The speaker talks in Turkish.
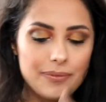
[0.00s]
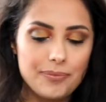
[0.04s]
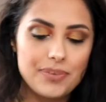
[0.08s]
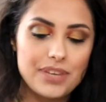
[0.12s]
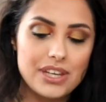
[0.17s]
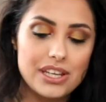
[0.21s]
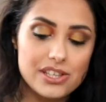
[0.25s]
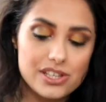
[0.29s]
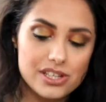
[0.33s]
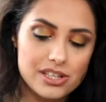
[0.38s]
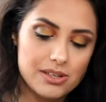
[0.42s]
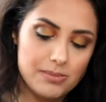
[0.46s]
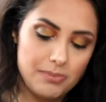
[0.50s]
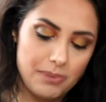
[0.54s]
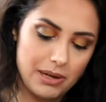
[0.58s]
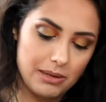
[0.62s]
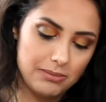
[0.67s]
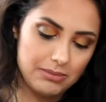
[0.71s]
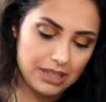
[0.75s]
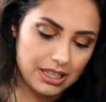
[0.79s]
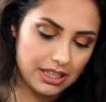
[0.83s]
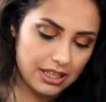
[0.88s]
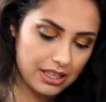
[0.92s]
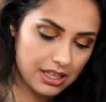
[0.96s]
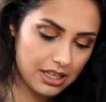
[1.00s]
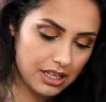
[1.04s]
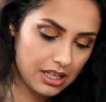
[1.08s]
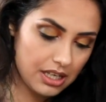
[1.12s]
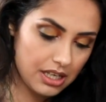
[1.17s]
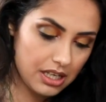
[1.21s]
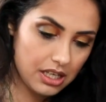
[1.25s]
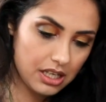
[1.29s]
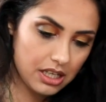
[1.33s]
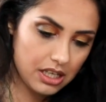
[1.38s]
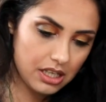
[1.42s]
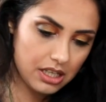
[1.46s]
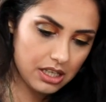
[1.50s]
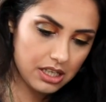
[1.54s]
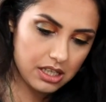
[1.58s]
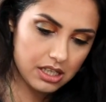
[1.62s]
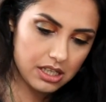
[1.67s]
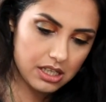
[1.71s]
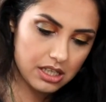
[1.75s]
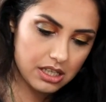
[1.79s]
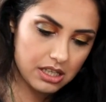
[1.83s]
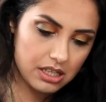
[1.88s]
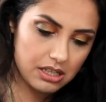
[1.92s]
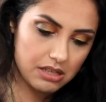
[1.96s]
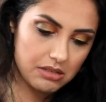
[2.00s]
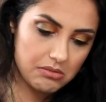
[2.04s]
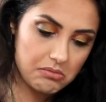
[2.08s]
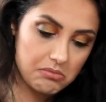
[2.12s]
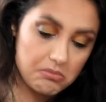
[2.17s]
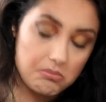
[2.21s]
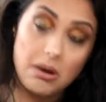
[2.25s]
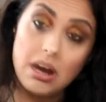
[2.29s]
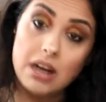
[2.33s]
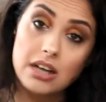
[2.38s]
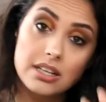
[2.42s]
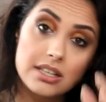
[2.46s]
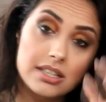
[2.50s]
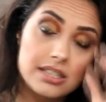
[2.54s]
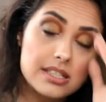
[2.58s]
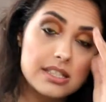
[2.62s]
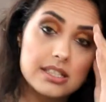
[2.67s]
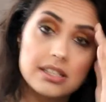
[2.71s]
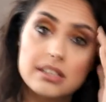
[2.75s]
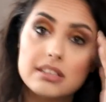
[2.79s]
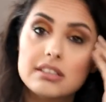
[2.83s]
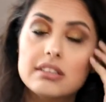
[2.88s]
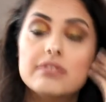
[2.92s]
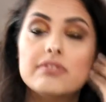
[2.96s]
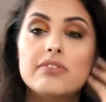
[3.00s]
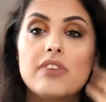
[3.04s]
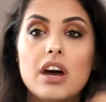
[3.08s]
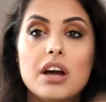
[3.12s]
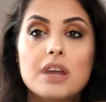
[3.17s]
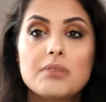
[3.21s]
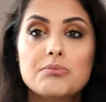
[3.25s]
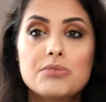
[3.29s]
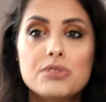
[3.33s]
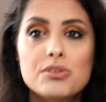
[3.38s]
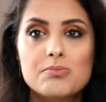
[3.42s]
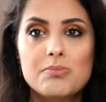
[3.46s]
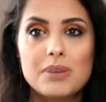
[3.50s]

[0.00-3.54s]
Nature Republic e, markasının varmış.